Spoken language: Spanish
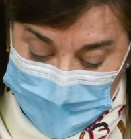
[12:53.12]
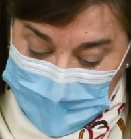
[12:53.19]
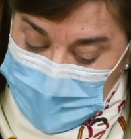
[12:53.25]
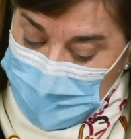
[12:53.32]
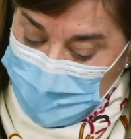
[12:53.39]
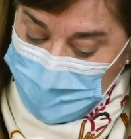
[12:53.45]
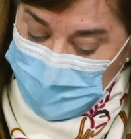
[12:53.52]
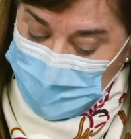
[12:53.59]

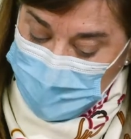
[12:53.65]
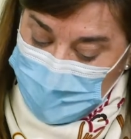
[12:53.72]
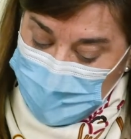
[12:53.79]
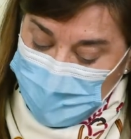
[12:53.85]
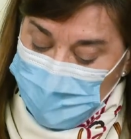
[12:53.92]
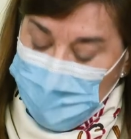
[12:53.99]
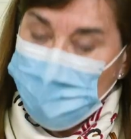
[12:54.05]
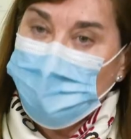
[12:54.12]
Sabemos que el
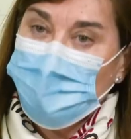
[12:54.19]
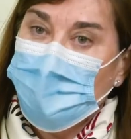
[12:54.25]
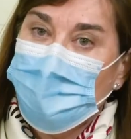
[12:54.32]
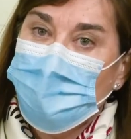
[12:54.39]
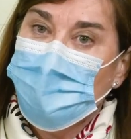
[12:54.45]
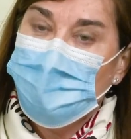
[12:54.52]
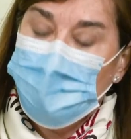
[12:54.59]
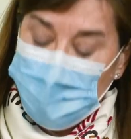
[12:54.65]
aumento de la
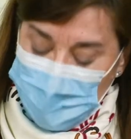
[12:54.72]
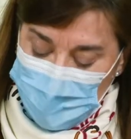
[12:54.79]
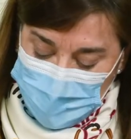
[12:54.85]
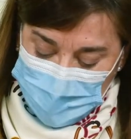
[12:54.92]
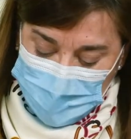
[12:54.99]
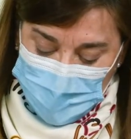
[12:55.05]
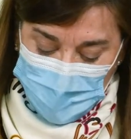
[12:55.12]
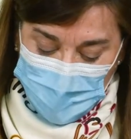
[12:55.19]
movilidad
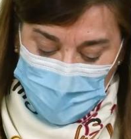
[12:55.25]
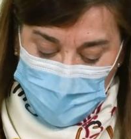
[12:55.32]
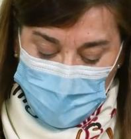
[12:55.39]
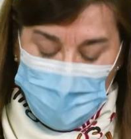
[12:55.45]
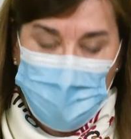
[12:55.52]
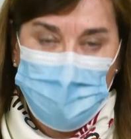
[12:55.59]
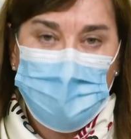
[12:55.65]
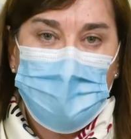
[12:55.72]
que se
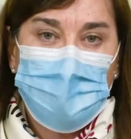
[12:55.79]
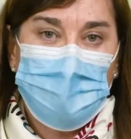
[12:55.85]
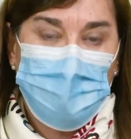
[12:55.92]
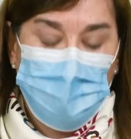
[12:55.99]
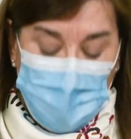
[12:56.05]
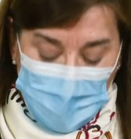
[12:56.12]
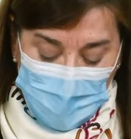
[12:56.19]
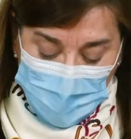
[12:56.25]
produce durante
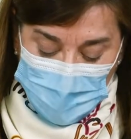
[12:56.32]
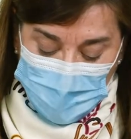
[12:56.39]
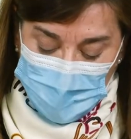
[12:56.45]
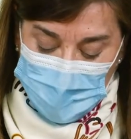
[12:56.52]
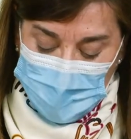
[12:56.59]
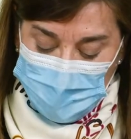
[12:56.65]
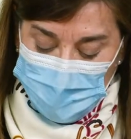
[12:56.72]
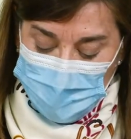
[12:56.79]
los periodos
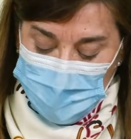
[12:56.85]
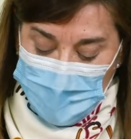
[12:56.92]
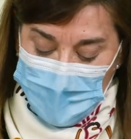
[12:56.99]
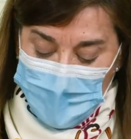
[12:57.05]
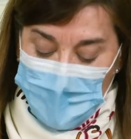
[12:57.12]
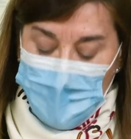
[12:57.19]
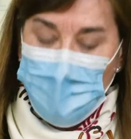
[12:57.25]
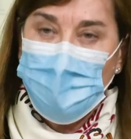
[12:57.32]
festivos
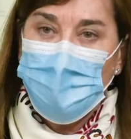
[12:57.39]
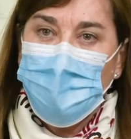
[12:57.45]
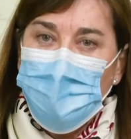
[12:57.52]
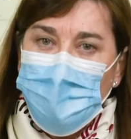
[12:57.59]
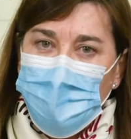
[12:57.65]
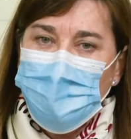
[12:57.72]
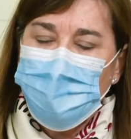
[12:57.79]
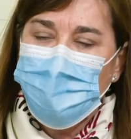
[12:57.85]

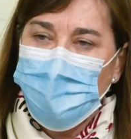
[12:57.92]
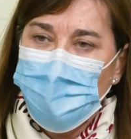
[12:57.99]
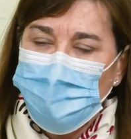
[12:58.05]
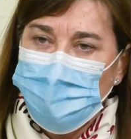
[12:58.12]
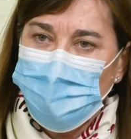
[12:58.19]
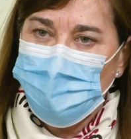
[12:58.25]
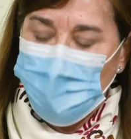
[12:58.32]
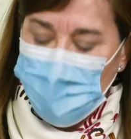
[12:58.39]
puede
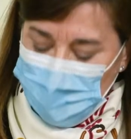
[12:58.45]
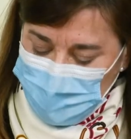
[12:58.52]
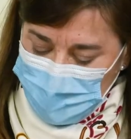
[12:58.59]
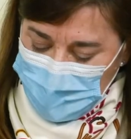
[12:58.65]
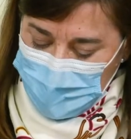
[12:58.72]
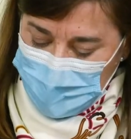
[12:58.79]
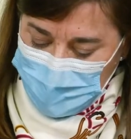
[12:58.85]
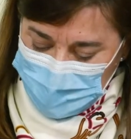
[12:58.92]
hacernos más
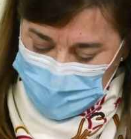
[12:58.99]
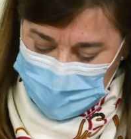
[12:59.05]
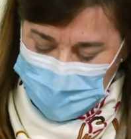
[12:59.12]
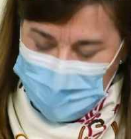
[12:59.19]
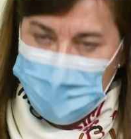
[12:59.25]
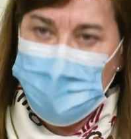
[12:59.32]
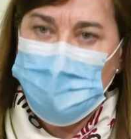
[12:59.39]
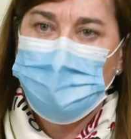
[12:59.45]

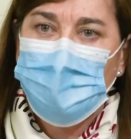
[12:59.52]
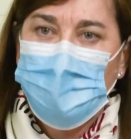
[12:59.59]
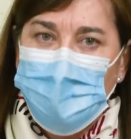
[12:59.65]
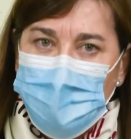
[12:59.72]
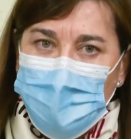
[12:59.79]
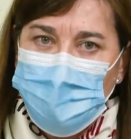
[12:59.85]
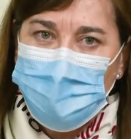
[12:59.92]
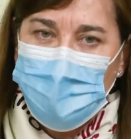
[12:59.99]
vulnerables,
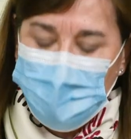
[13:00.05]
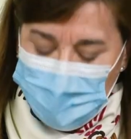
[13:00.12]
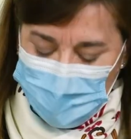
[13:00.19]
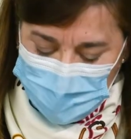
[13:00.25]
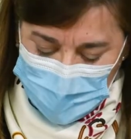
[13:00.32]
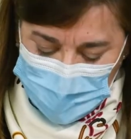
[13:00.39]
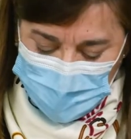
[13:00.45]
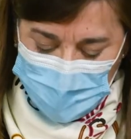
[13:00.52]
especialmente
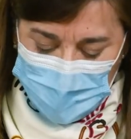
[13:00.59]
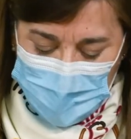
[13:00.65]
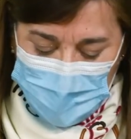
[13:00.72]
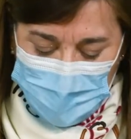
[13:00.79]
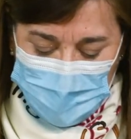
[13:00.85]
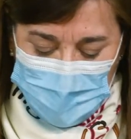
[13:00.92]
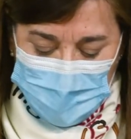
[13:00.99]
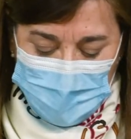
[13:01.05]
más
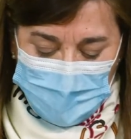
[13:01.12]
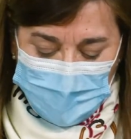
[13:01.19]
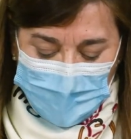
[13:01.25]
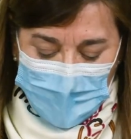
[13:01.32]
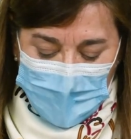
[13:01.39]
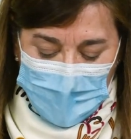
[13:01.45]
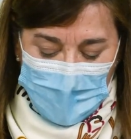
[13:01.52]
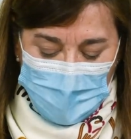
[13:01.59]
vulnerables,
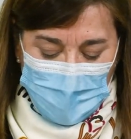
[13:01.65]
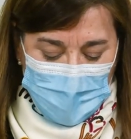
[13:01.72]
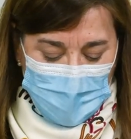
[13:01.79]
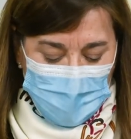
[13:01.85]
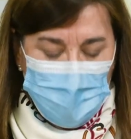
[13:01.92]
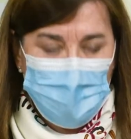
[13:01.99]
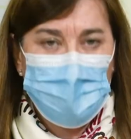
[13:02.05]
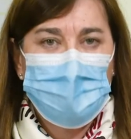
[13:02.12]
y
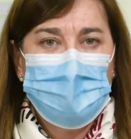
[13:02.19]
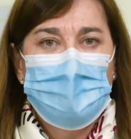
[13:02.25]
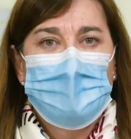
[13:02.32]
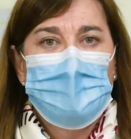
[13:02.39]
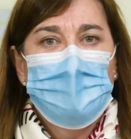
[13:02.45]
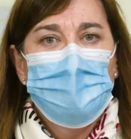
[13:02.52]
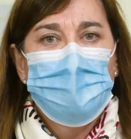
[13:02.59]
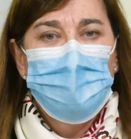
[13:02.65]
padecer
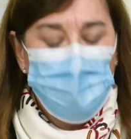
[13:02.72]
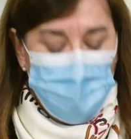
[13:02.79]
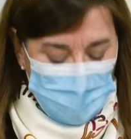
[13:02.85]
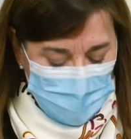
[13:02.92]
un